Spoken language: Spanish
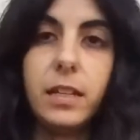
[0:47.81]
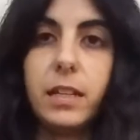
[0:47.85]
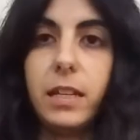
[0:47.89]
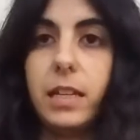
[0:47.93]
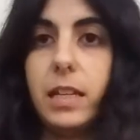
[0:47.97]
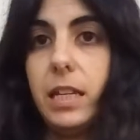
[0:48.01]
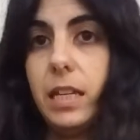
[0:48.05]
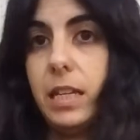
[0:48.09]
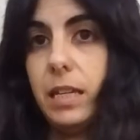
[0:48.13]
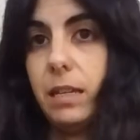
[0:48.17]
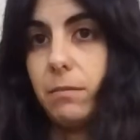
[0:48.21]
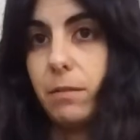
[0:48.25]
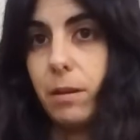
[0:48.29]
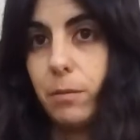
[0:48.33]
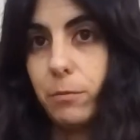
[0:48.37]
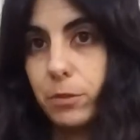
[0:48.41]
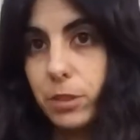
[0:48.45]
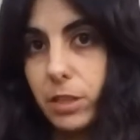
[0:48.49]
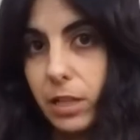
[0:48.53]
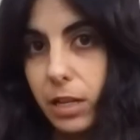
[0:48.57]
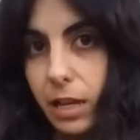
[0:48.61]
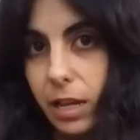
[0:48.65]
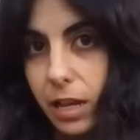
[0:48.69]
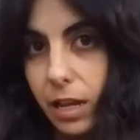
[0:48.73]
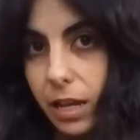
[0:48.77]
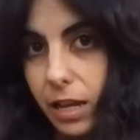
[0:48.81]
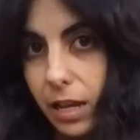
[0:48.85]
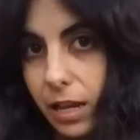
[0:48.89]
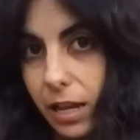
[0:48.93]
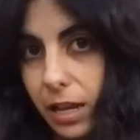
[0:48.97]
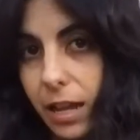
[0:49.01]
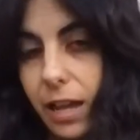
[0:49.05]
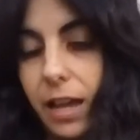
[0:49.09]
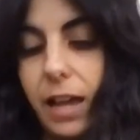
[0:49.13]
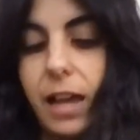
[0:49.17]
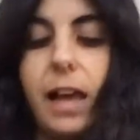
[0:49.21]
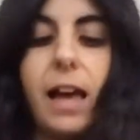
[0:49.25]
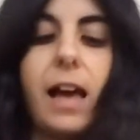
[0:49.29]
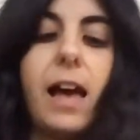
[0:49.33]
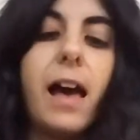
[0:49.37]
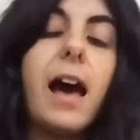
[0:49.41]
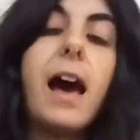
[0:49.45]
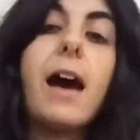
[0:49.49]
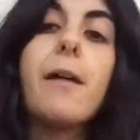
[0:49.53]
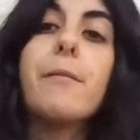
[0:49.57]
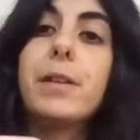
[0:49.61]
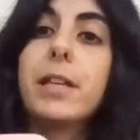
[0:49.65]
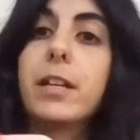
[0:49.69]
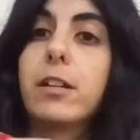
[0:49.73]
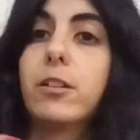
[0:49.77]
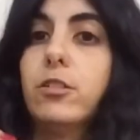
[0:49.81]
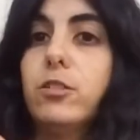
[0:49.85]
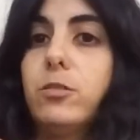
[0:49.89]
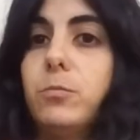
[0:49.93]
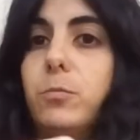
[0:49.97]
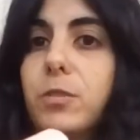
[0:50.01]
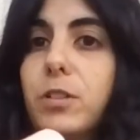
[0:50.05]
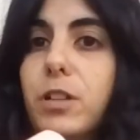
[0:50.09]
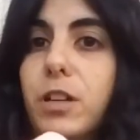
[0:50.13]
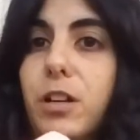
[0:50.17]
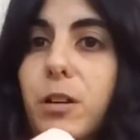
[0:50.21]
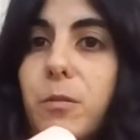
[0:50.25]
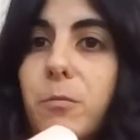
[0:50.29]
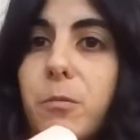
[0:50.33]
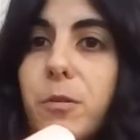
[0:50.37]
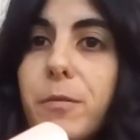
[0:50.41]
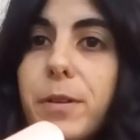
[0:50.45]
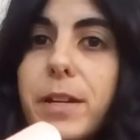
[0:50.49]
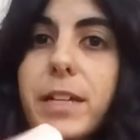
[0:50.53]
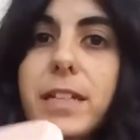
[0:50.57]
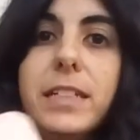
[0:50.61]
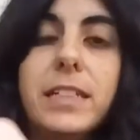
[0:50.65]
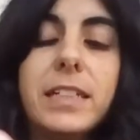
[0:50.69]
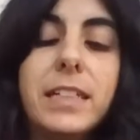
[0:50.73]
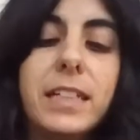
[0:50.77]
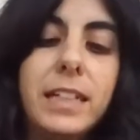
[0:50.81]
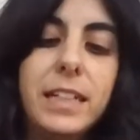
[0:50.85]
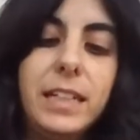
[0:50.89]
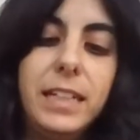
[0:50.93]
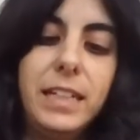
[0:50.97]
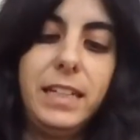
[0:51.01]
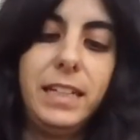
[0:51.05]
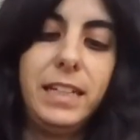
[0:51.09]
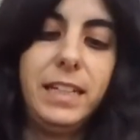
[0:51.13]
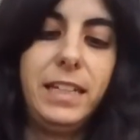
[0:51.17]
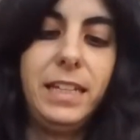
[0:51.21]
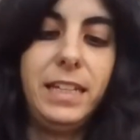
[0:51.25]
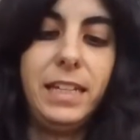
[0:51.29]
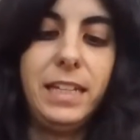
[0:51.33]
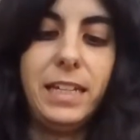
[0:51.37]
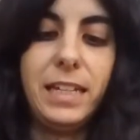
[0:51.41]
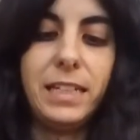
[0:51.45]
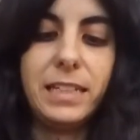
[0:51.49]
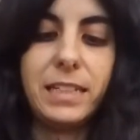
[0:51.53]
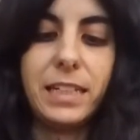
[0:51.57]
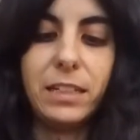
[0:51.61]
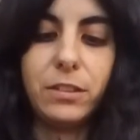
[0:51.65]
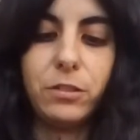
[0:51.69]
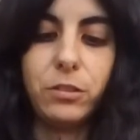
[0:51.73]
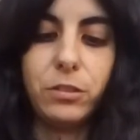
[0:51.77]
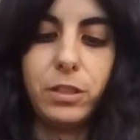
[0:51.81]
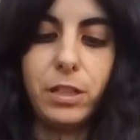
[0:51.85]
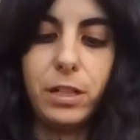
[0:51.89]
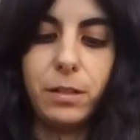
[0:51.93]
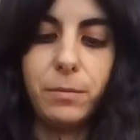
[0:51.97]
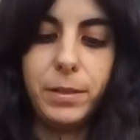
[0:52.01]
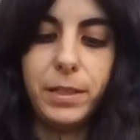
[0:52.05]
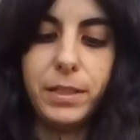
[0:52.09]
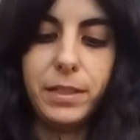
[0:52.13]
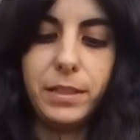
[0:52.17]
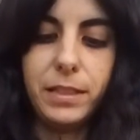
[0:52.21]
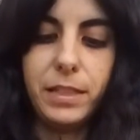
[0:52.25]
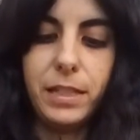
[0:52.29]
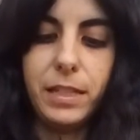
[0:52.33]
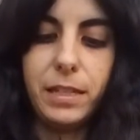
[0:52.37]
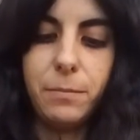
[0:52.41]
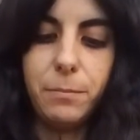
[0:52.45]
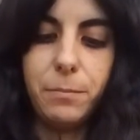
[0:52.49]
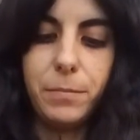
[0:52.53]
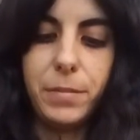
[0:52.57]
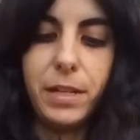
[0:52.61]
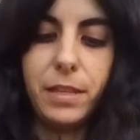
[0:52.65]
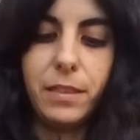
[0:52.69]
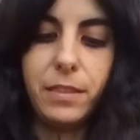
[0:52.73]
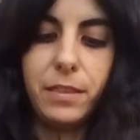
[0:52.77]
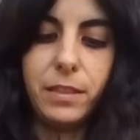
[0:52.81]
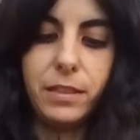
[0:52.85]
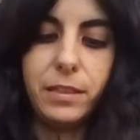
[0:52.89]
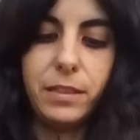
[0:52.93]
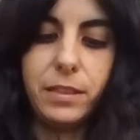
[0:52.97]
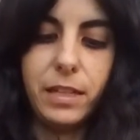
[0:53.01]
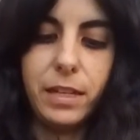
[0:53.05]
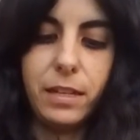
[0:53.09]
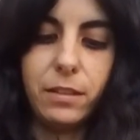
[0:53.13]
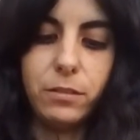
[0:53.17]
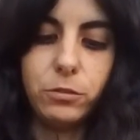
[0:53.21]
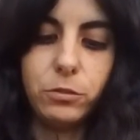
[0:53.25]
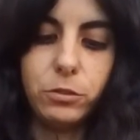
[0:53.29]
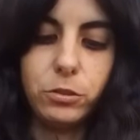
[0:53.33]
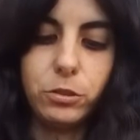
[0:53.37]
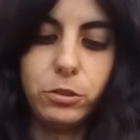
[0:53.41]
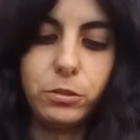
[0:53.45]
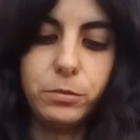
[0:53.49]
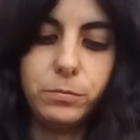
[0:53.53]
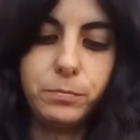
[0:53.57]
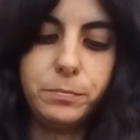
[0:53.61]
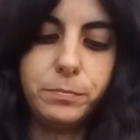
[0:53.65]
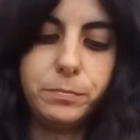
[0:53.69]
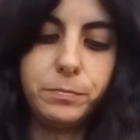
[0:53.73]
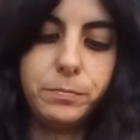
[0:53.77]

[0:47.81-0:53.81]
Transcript: Y vamos a, verlo, porque como veis, están totalmente precintados.